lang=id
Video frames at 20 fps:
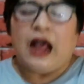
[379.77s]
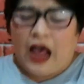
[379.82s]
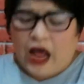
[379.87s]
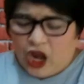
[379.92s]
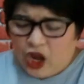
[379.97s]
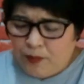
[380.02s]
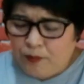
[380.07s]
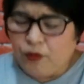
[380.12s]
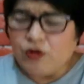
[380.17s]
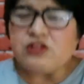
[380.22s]

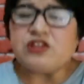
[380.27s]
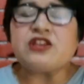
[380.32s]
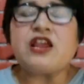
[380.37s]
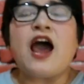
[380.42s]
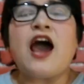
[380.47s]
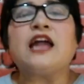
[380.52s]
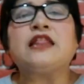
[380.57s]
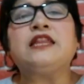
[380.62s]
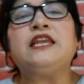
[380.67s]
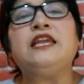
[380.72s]
Kalaupun
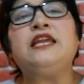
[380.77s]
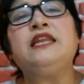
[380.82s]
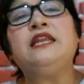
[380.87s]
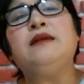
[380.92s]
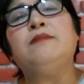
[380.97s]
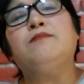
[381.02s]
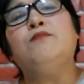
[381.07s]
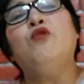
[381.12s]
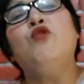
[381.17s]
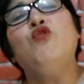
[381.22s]
saat
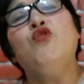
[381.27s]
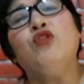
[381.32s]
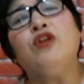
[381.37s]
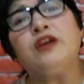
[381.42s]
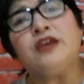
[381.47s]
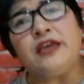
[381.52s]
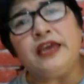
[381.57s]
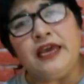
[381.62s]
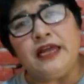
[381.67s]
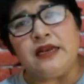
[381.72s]
ini
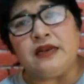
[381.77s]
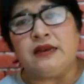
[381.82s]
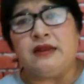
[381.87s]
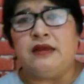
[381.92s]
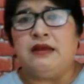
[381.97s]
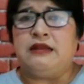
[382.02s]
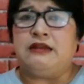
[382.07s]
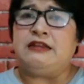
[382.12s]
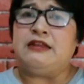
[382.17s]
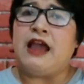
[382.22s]
mungkin
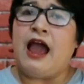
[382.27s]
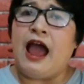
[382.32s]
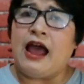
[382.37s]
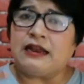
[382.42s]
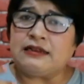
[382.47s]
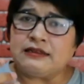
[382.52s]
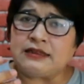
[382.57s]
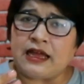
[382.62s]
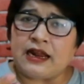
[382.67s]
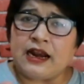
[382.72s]
di
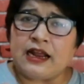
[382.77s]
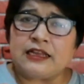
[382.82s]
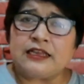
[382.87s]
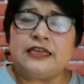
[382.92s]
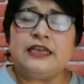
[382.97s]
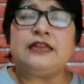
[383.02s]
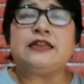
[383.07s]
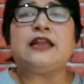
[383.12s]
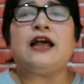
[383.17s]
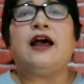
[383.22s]
antara
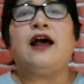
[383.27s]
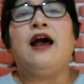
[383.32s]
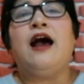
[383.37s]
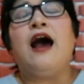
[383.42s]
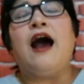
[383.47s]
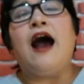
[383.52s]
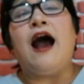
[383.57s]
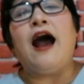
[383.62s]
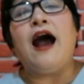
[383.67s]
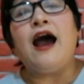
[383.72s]
kita
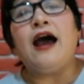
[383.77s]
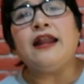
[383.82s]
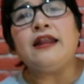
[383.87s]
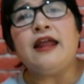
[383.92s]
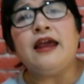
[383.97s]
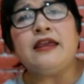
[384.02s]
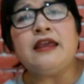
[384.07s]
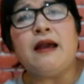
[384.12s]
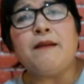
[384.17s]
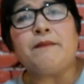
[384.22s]

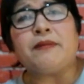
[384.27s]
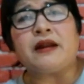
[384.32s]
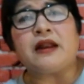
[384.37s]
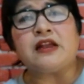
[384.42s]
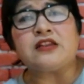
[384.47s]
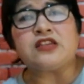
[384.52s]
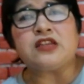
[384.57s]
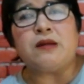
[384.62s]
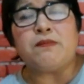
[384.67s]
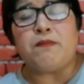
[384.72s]
ada yang
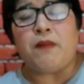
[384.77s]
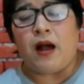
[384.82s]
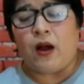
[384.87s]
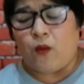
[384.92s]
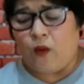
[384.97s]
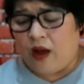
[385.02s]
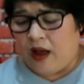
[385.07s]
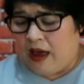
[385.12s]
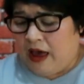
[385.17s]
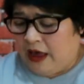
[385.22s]
merasa
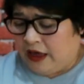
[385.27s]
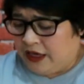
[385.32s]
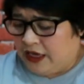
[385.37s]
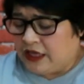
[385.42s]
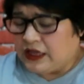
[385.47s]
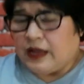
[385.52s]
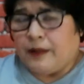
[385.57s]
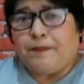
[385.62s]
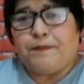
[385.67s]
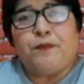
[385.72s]
bahwa
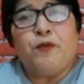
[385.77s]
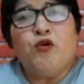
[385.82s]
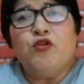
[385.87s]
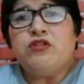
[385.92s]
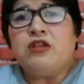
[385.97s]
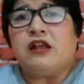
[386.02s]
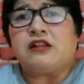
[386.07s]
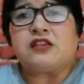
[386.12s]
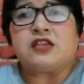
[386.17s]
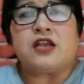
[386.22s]
kita
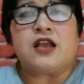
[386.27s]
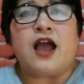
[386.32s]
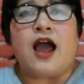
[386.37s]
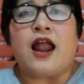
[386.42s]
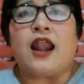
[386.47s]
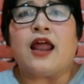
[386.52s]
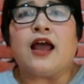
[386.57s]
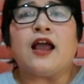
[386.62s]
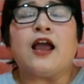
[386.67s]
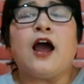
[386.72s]
punya
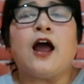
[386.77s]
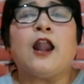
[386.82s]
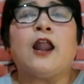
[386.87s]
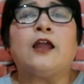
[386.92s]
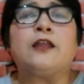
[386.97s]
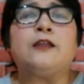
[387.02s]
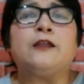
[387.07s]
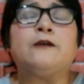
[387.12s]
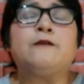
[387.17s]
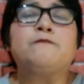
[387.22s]

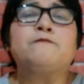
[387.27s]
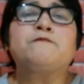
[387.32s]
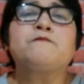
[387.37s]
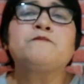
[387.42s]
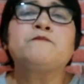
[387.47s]
segala-galanya.